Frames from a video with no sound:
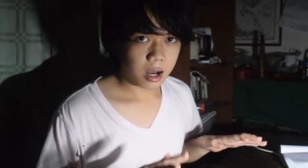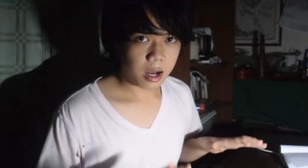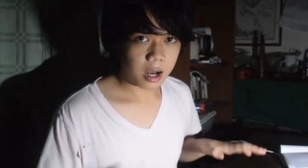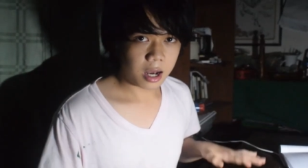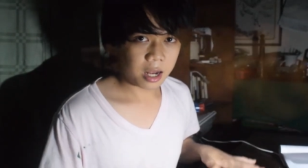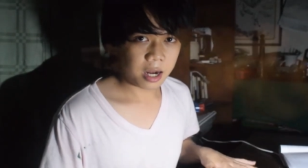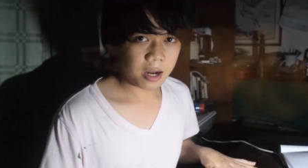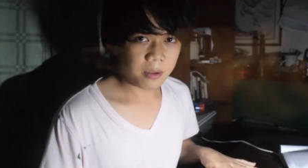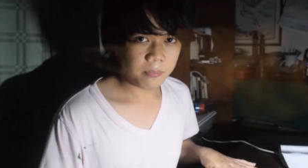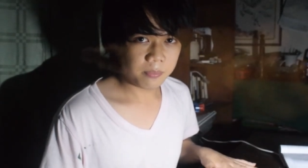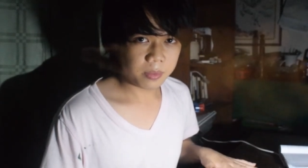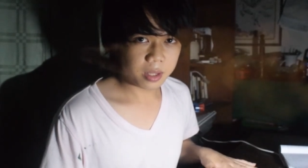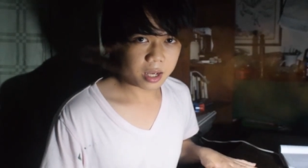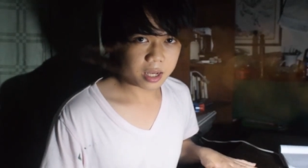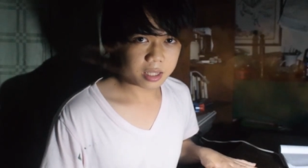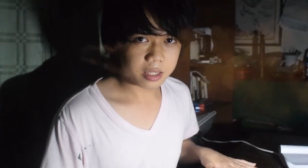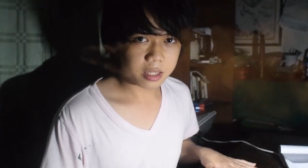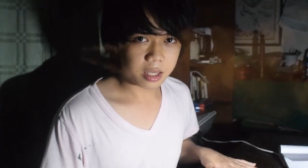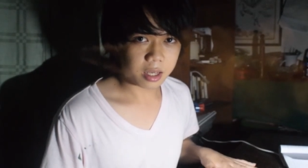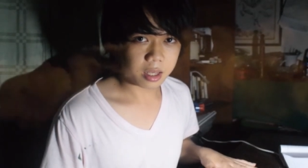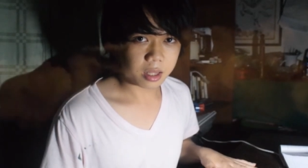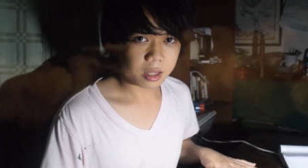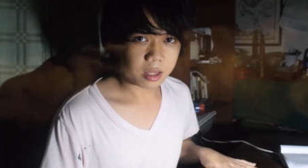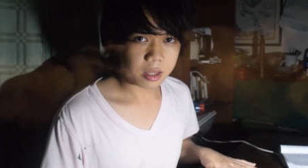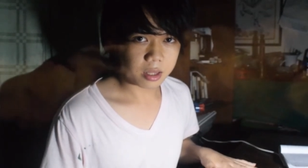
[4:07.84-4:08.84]
Alam
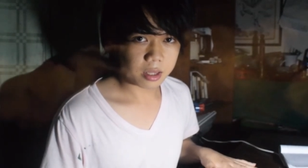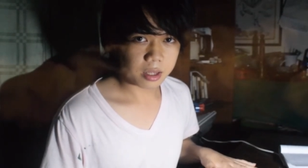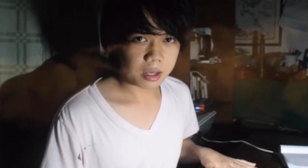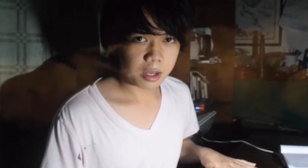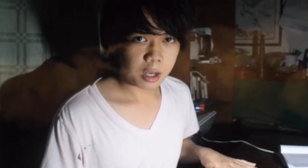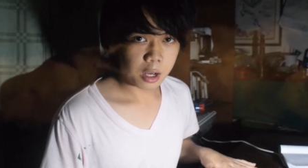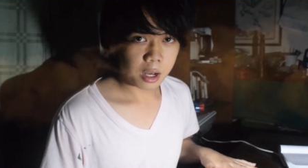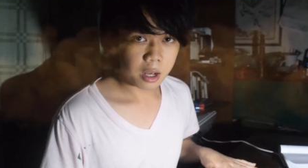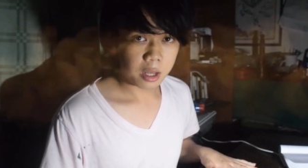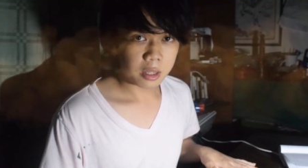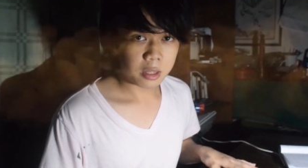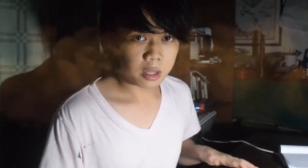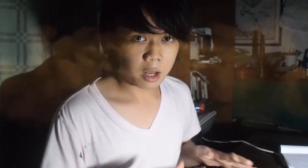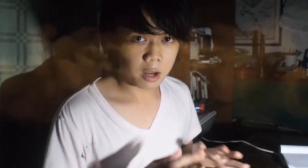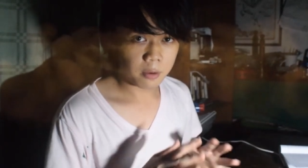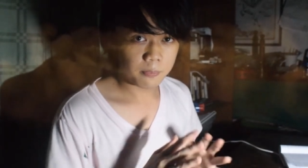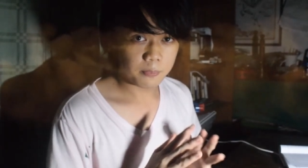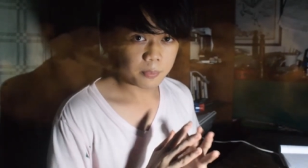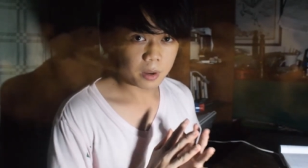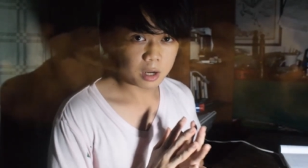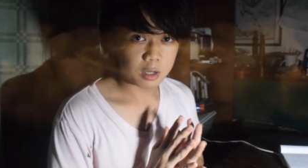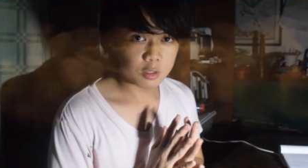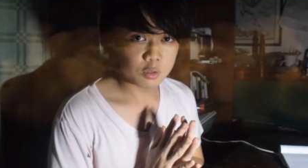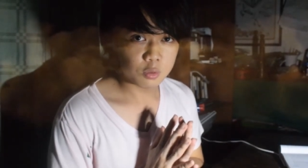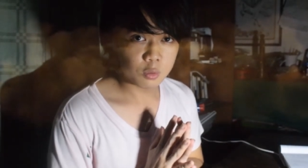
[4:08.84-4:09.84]
natin na ang
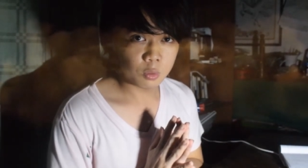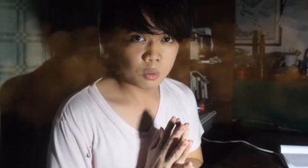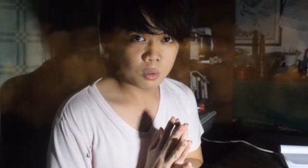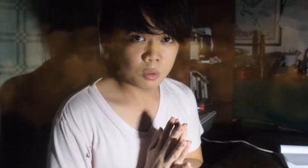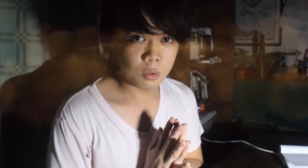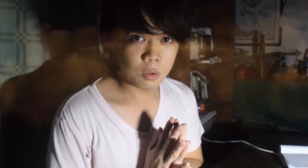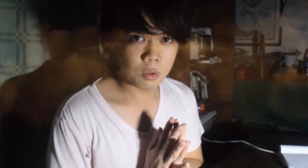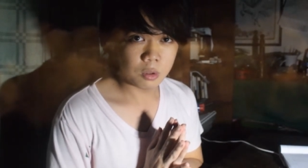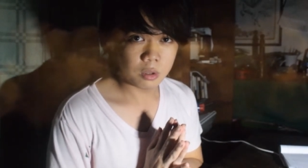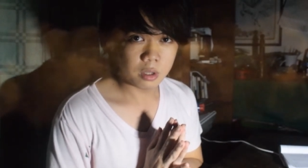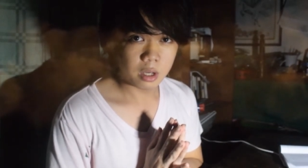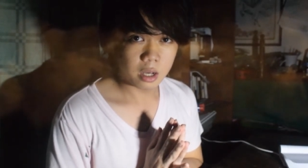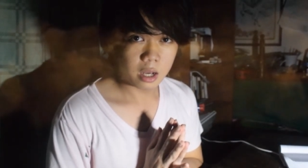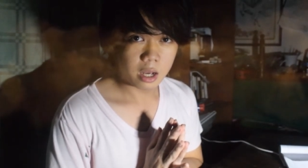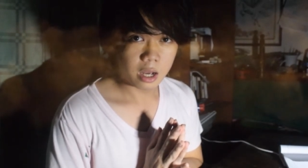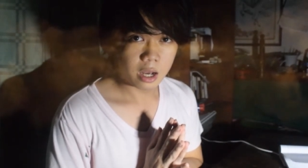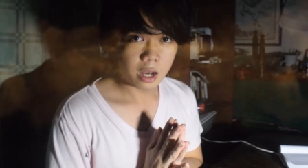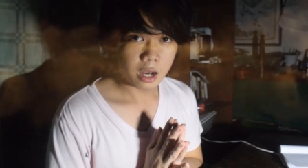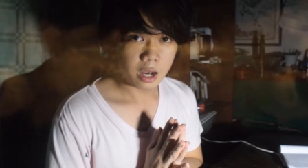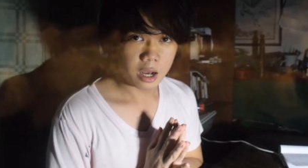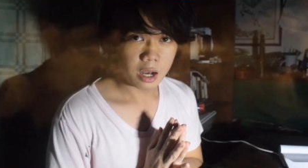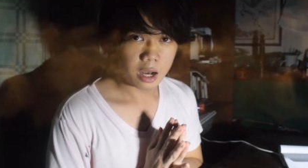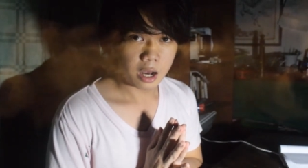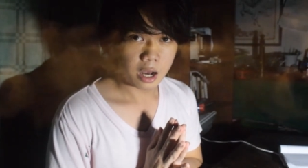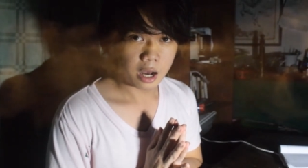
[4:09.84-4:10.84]
pagtulog
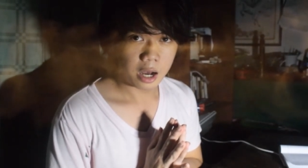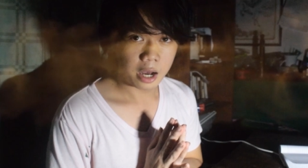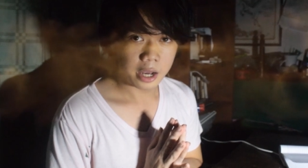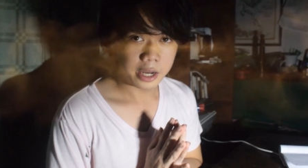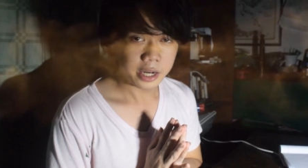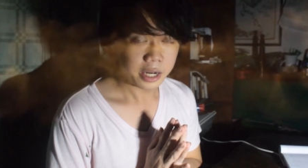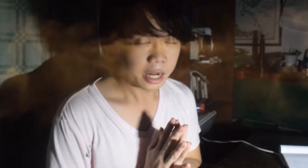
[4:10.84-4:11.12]
ay